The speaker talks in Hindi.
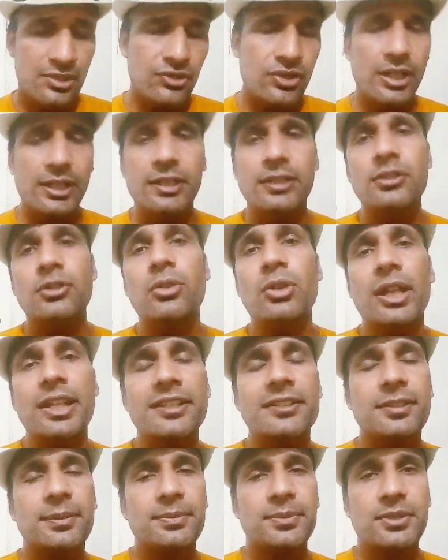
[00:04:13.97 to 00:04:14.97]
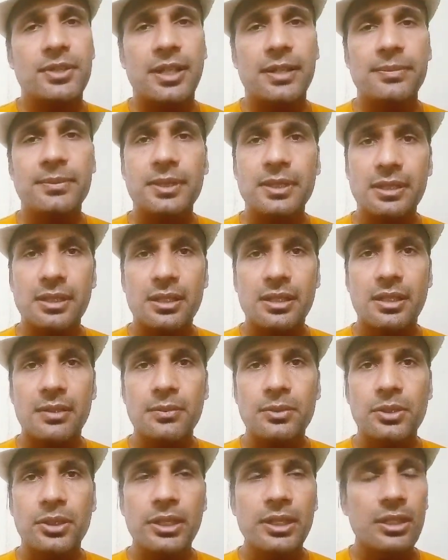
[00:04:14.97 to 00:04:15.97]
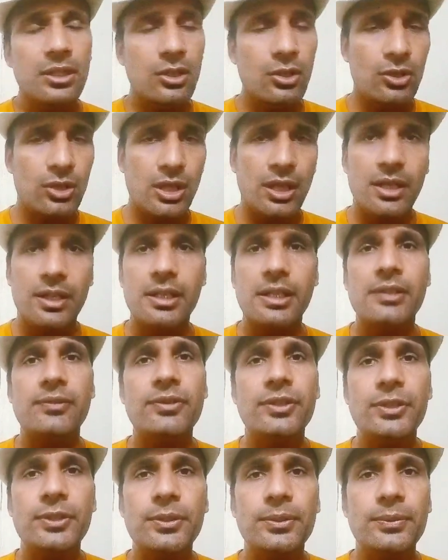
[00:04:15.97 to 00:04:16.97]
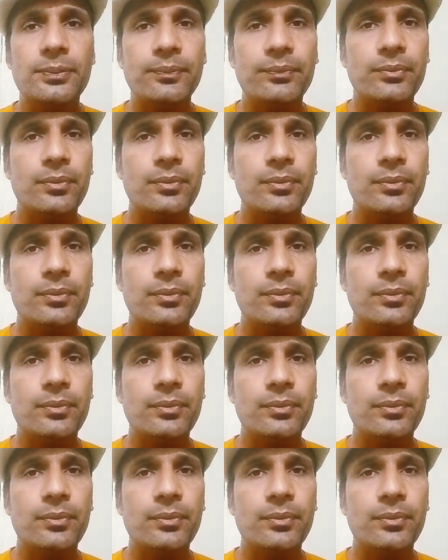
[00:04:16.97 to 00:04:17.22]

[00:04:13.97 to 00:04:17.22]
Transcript: चैनल को लाइक सब्सक्राइब करना ना भूले और अगली वीडियो